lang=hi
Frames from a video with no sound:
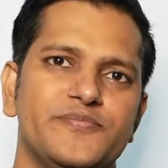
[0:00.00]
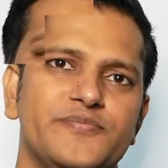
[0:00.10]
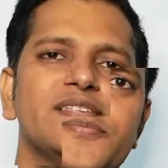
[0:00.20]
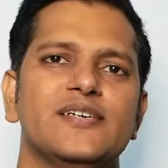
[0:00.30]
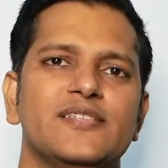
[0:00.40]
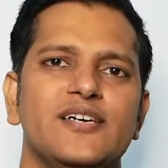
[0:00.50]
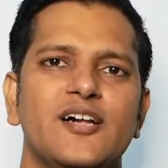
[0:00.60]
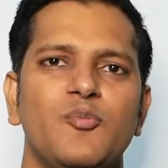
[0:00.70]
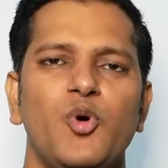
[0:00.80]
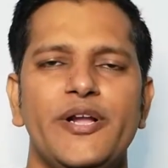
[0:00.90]
गाइस
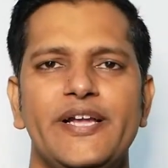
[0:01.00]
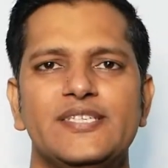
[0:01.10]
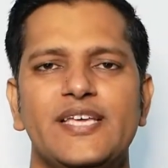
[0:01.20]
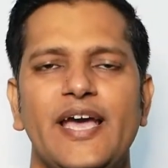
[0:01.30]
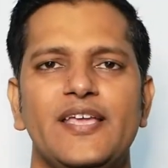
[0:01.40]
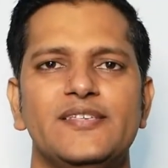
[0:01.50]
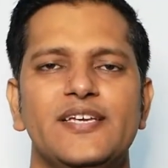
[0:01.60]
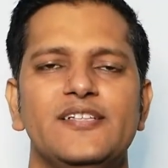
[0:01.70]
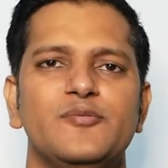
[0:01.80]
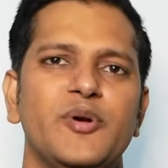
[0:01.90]
थर्ड पॉइंट इज़ कैरी
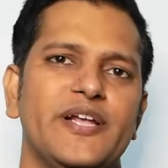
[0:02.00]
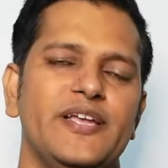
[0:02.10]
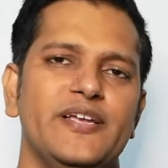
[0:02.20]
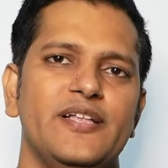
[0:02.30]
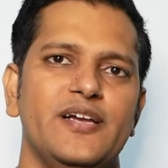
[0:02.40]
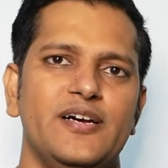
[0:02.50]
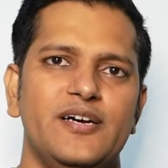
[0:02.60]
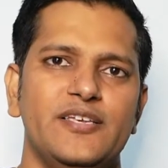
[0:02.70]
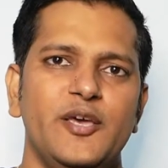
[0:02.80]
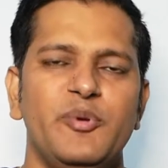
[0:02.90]
सेल्स
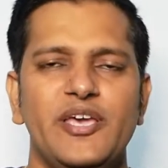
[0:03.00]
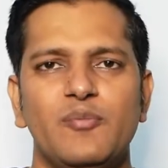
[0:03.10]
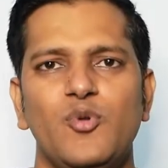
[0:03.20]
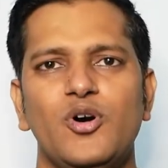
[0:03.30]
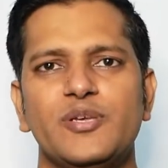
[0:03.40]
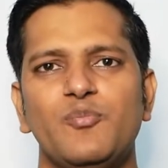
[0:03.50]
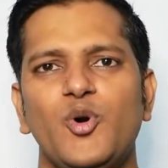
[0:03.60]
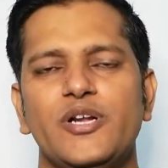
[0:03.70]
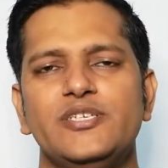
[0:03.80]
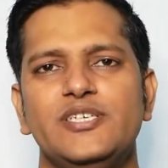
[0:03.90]
मटेरियल ये भी एक बहुत
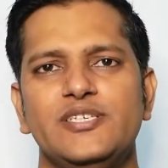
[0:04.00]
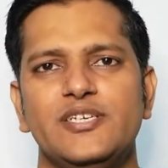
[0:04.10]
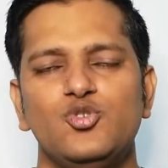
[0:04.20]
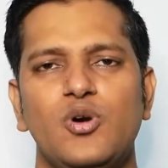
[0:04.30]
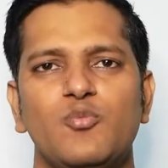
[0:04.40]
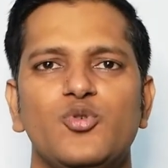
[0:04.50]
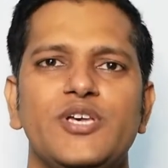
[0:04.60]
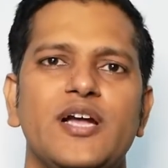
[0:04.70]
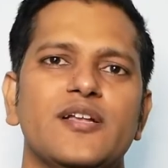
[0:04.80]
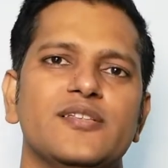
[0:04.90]
इंपॉर्टेंट चीज़ है जो आपको
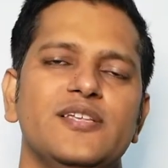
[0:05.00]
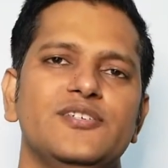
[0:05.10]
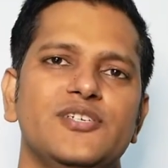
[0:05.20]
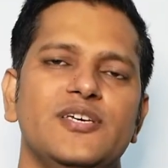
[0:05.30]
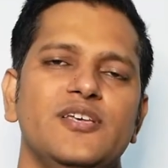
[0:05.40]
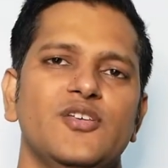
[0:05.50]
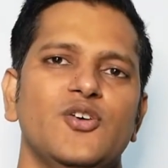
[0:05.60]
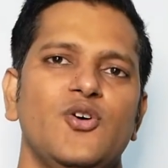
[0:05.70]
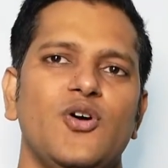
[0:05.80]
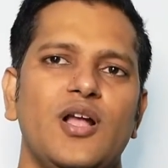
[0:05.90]
ध्यान रखना
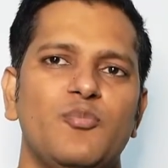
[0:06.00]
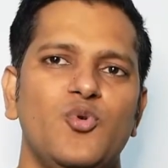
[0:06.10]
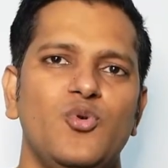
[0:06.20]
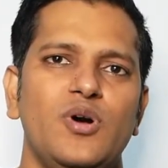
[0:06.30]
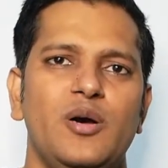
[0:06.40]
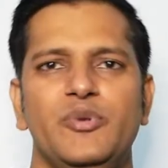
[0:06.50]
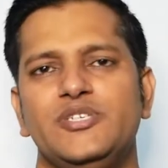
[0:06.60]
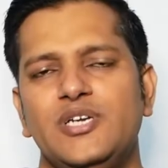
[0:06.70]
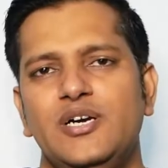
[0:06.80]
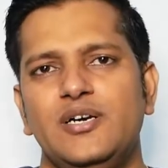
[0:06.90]
चाहिए और आपको
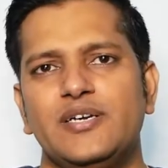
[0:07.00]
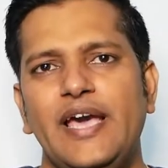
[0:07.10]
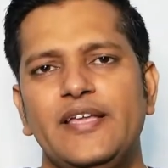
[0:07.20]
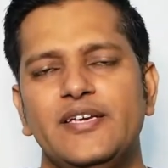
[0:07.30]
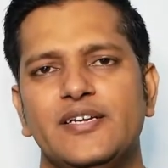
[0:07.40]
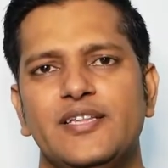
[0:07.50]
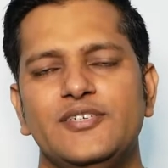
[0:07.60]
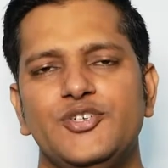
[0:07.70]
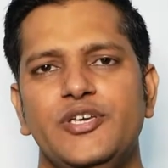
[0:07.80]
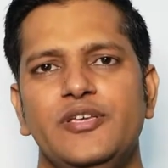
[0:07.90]
हमेशा कैरी करना
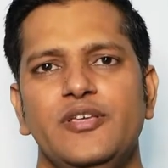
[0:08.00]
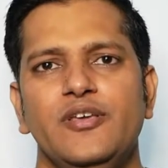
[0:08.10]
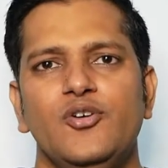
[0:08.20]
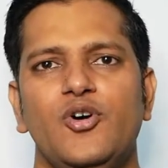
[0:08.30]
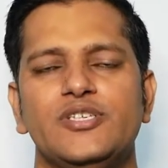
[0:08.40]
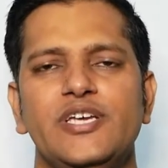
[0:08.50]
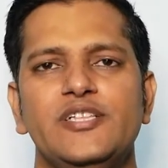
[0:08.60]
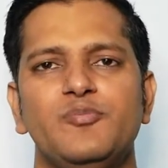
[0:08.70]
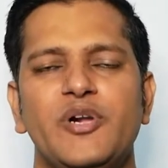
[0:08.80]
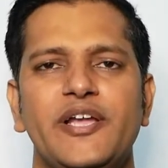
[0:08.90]
चाहिए और
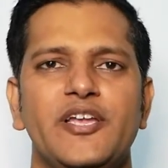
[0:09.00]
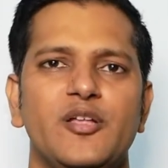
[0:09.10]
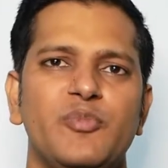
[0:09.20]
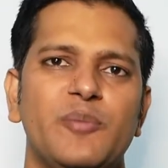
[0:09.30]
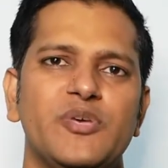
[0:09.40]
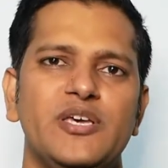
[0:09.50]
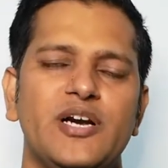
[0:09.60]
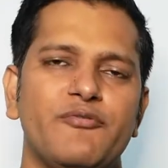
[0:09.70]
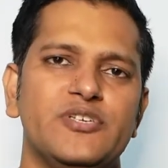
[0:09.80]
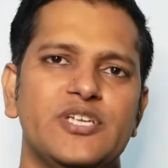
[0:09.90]
सेल्स मटेरियल में आपकी
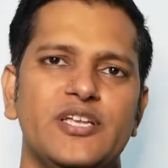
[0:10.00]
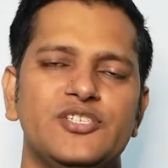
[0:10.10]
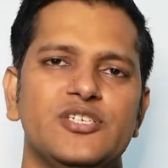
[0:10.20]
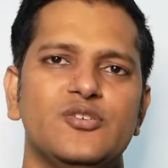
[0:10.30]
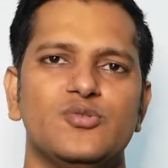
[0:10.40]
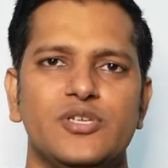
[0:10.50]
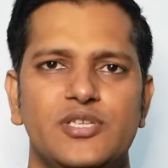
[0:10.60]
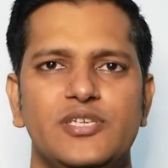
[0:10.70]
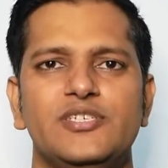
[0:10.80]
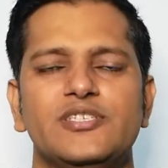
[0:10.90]
काफ़ी सारी चीज़ें हो
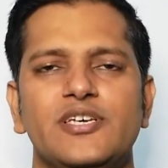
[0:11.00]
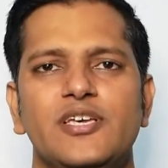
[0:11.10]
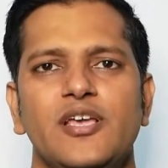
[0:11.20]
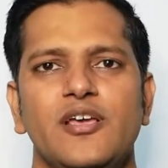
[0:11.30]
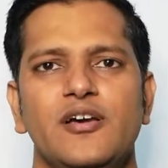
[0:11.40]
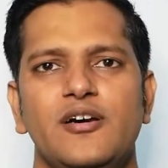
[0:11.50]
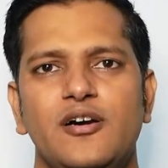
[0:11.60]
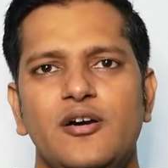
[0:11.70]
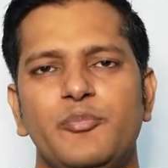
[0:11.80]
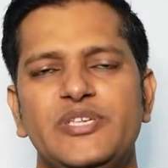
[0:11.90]
सकती है जैसे
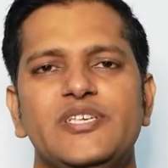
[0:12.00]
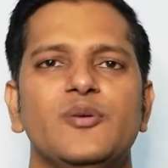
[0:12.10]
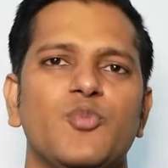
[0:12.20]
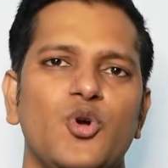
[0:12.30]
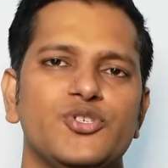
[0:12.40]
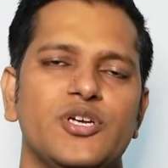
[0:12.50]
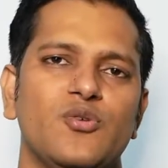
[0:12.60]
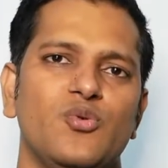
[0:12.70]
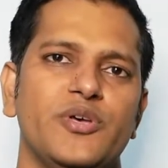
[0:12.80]
बेसिक ब्रोशर हो